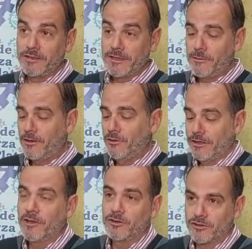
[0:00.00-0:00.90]
de trabajo y
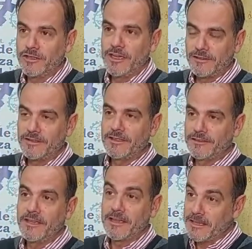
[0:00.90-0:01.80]
desconocía la
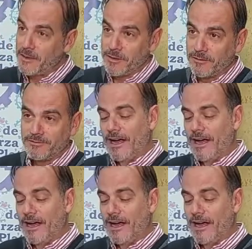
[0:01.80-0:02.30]
existencia del gremio.